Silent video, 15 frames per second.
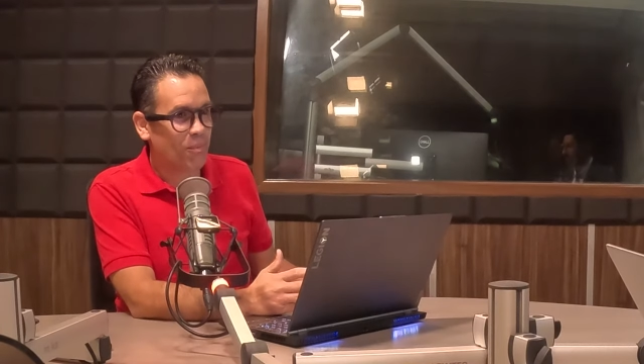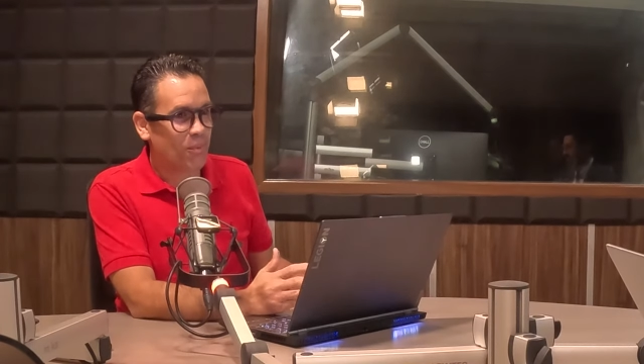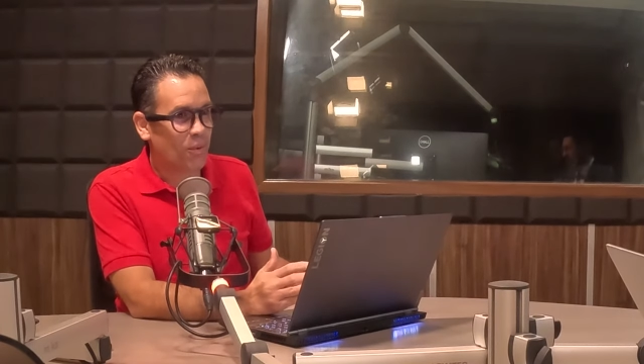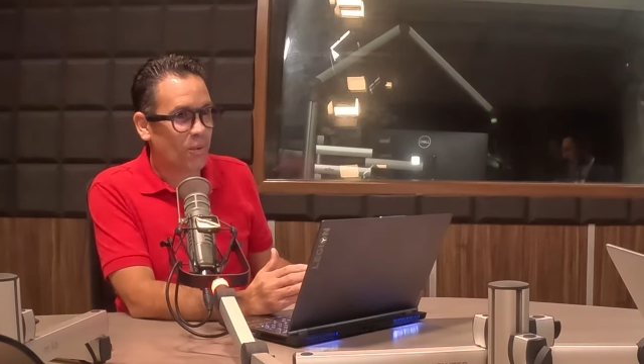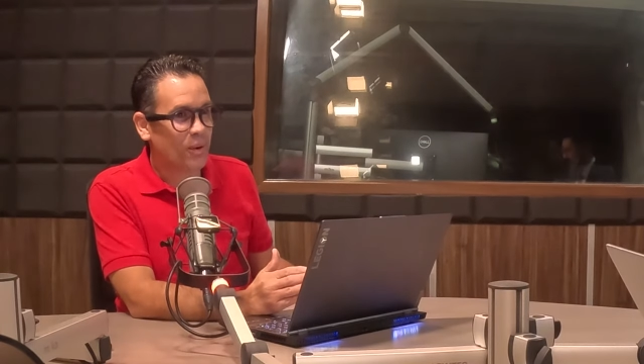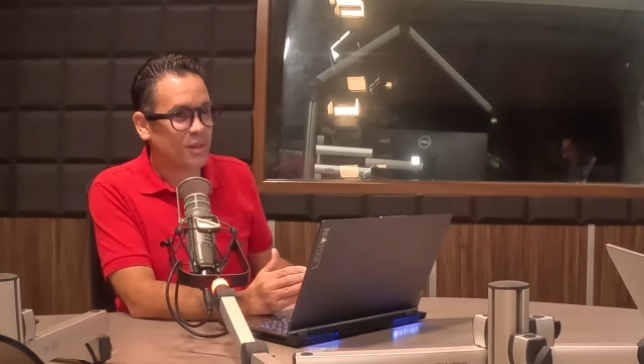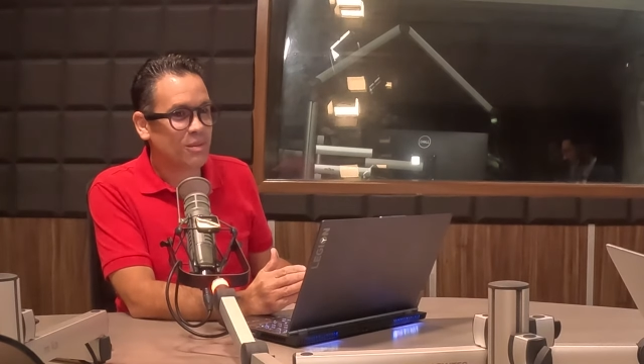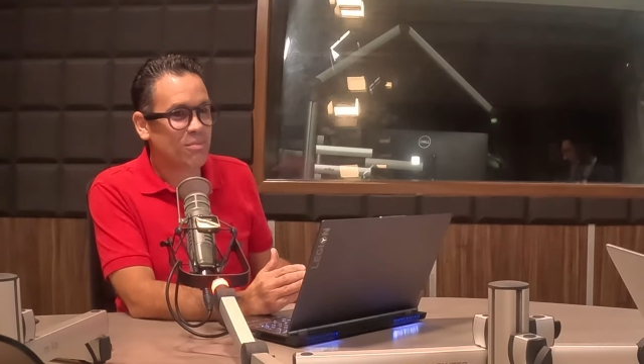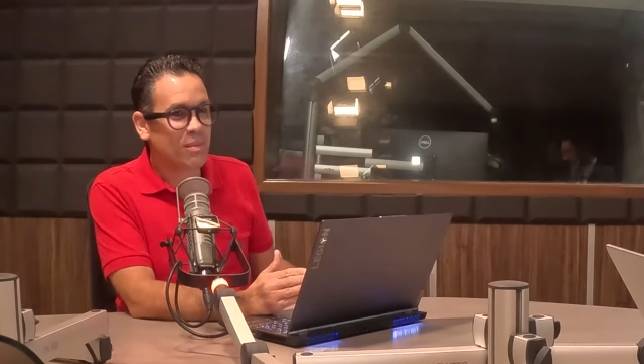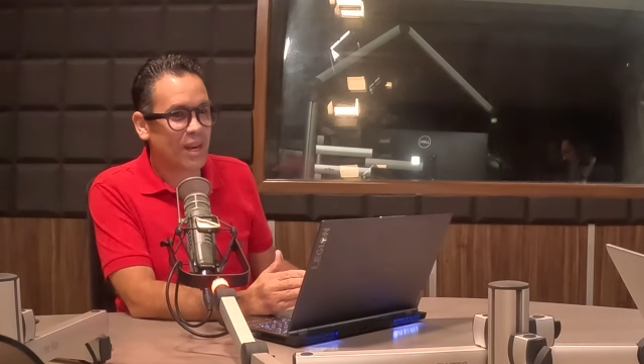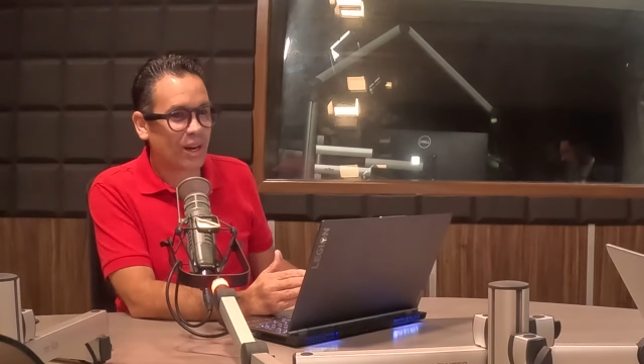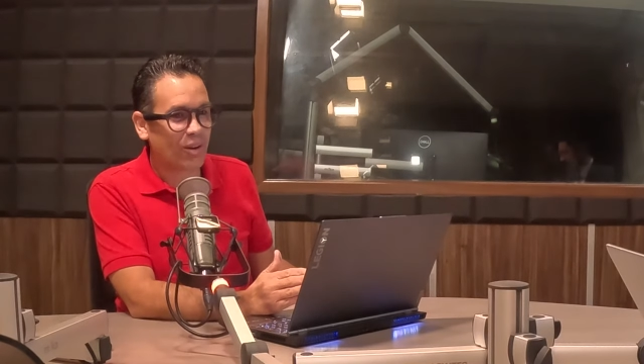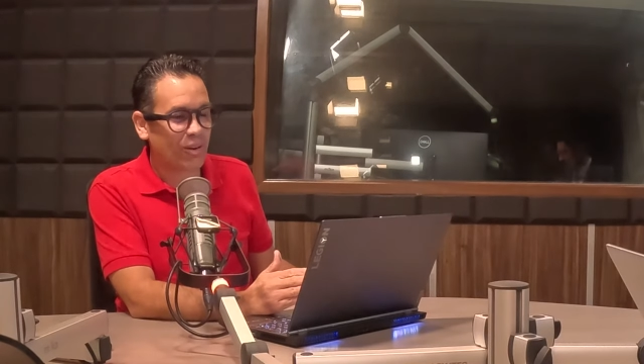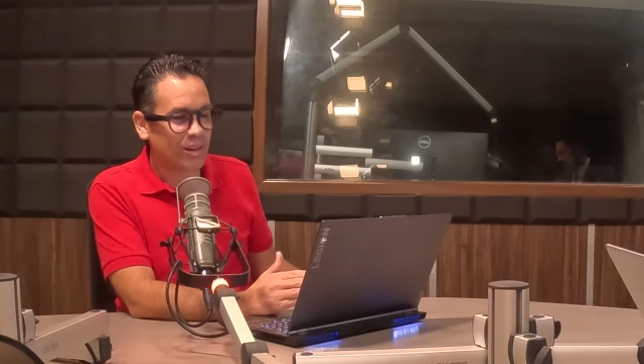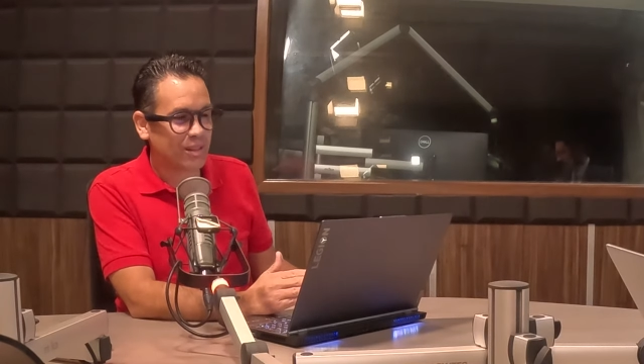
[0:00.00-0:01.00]
no es
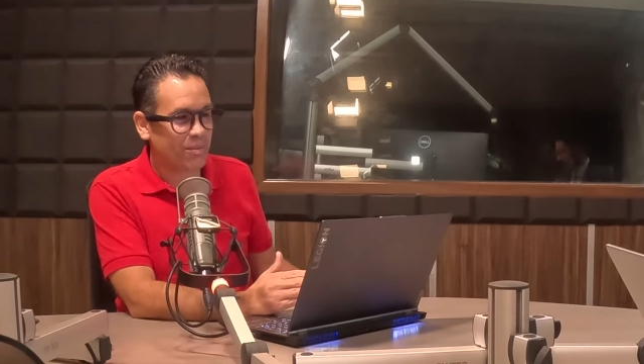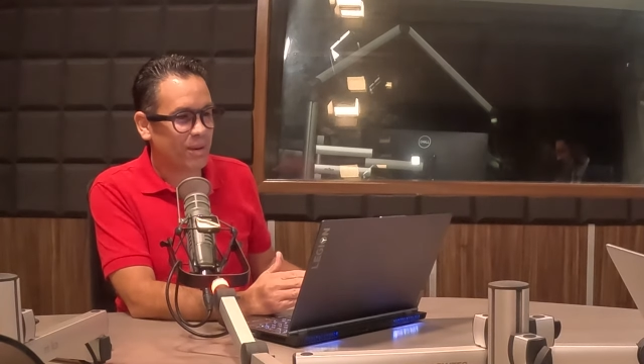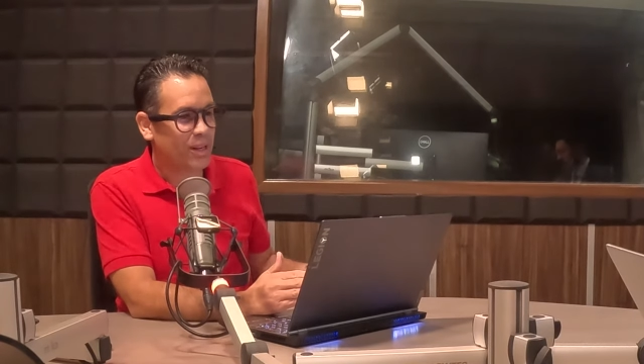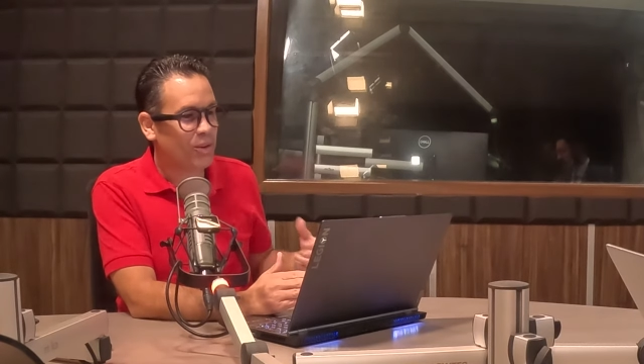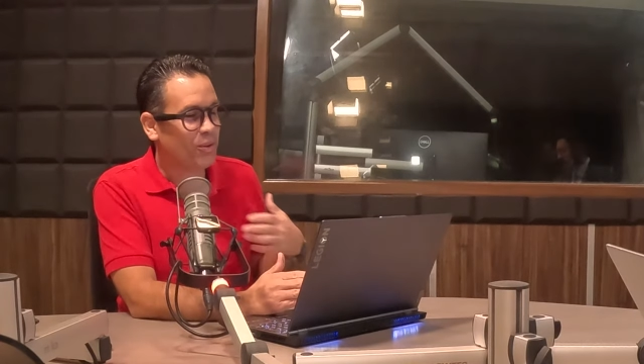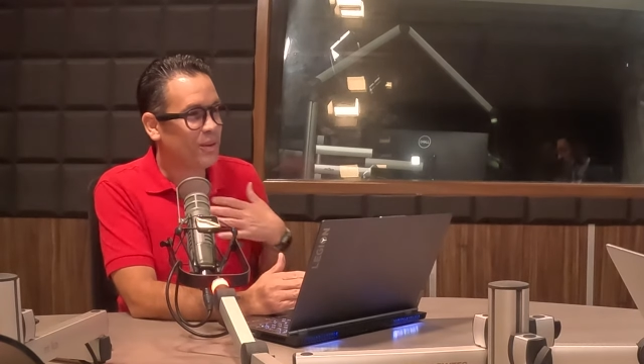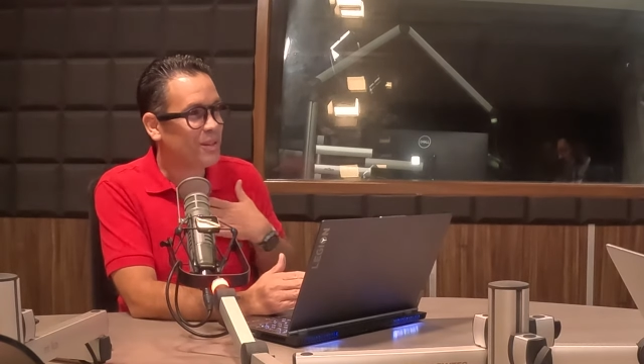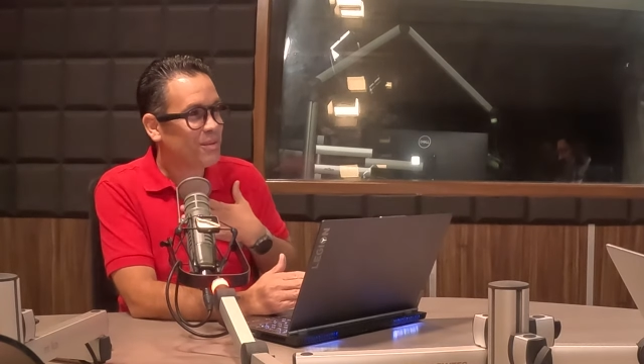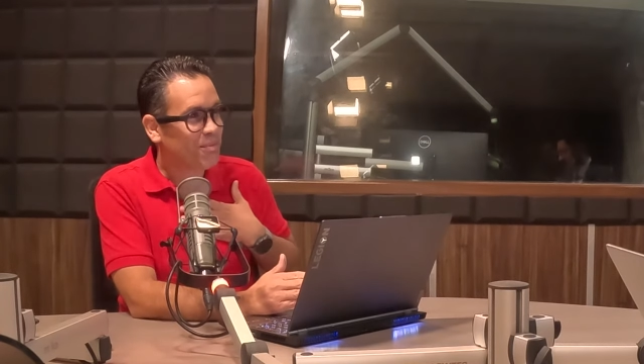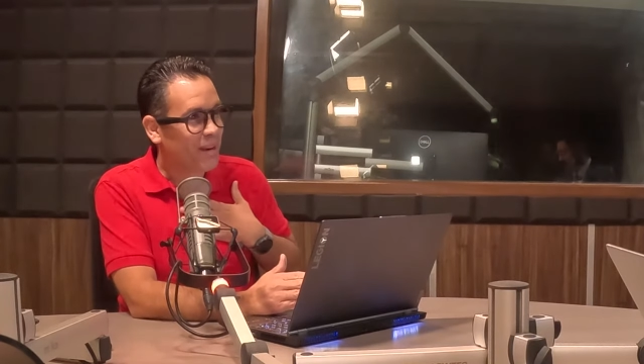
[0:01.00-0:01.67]
miércoles amarillo, hoy es